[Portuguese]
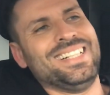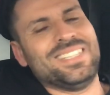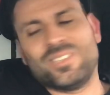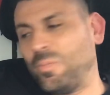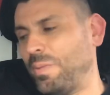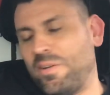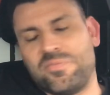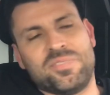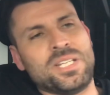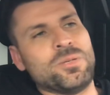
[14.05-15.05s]
Seu pé
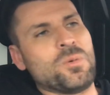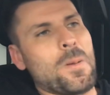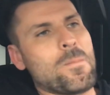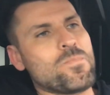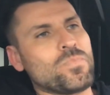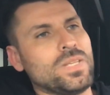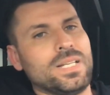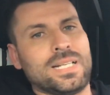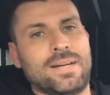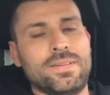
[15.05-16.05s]
frio.
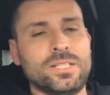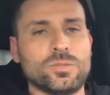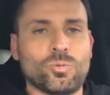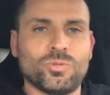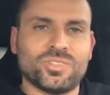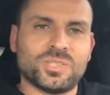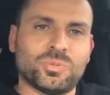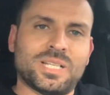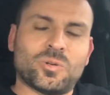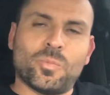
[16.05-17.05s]
Galera, então quando vocês
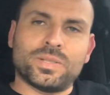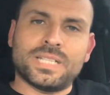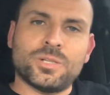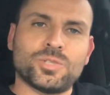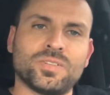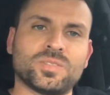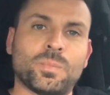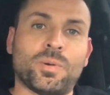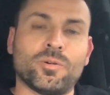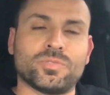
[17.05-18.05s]
puderem acompanhar, eu tive em
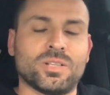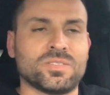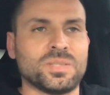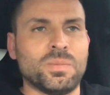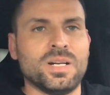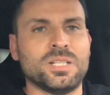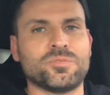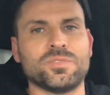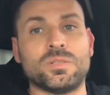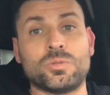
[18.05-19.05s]
São Paulo no final de semana,
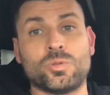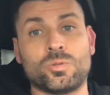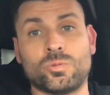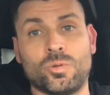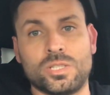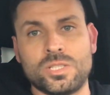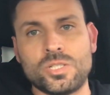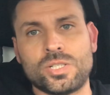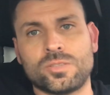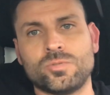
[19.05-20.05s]
fui ver um jogo do
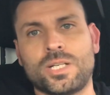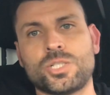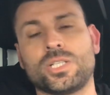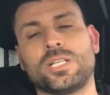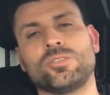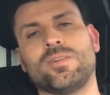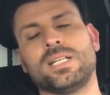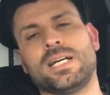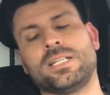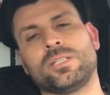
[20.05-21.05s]
Corinthians, nunca tinha ido lá
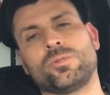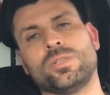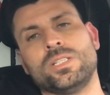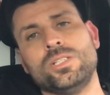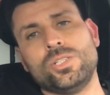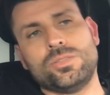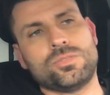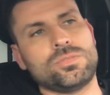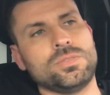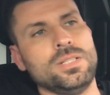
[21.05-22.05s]
na Arena
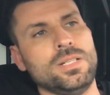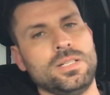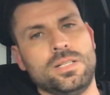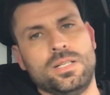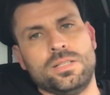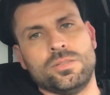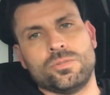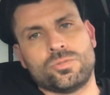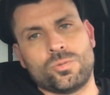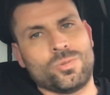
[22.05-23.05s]
Corinthians.
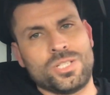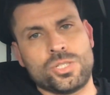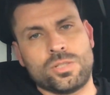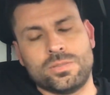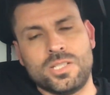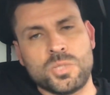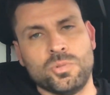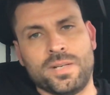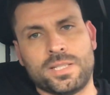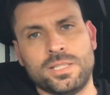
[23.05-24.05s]
Eu sou corintiano desde
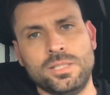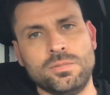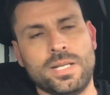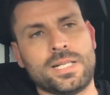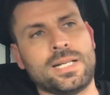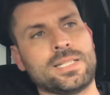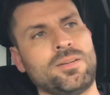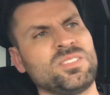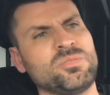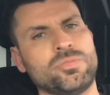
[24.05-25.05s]
molequinho, né, cara?
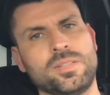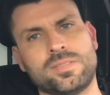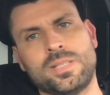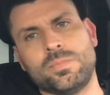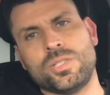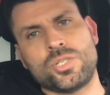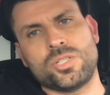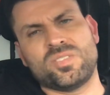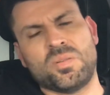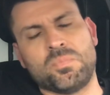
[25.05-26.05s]
Aquelas influências da mídia
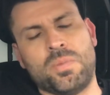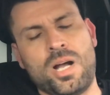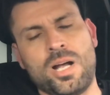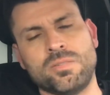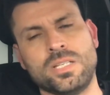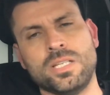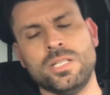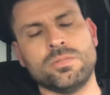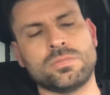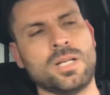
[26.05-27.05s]
de São Paulo e
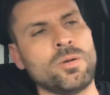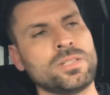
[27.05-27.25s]
Rio tal.